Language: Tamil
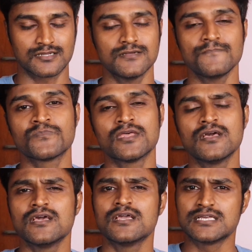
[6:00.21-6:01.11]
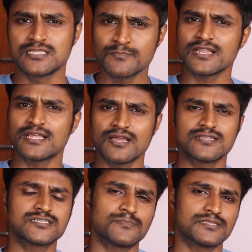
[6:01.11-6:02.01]
இருக்குது இது மாதிரி என்ன
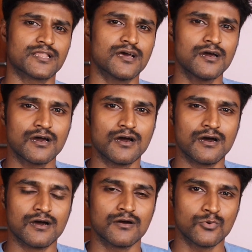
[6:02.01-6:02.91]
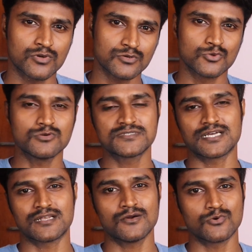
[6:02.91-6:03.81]
ஆயிடுச்சுன்னு பார்த்தீங்கன்னா ஒரு குரூப்
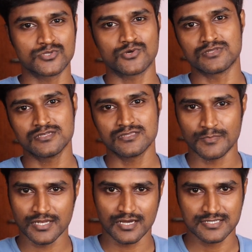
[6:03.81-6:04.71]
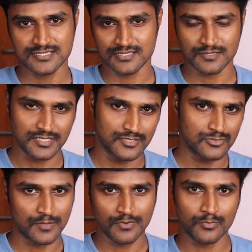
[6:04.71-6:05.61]
சாட்டில் ஒருத்தர் வந்து இந்த மாதிரி அரசாங்கத்தை பற்றி
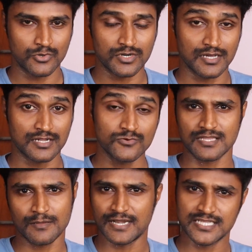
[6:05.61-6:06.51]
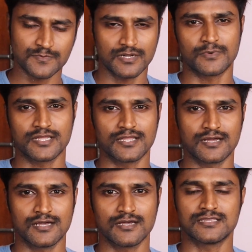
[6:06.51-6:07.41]
ஏதோ தப்பாக போட்டிருக்காரு சரியாக மேனேஜ் பண்ண
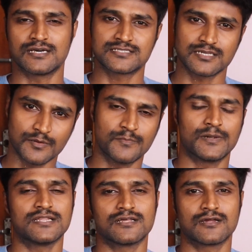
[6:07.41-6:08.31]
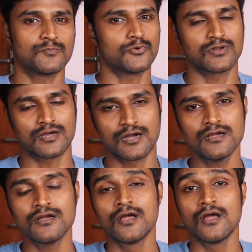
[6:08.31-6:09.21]
மாட்டேங்கிறாங்க இந்த அரசாங்கம் இப்படி பண்ணிட்டாங்கன்னு போட்டிருக்காங்க